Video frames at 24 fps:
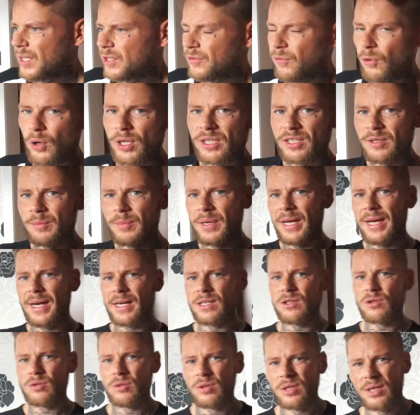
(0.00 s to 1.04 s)
Ich wollte mir
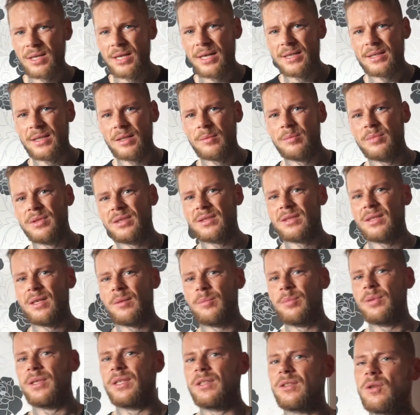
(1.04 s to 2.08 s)
erst so eine
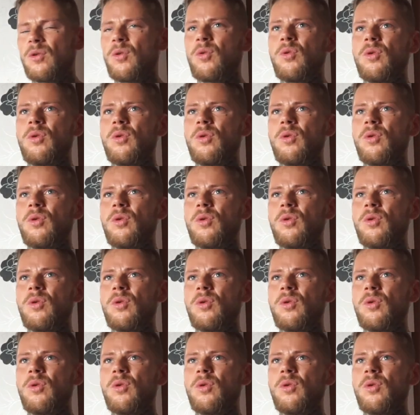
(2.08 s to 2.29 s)
Cannabis-Tapete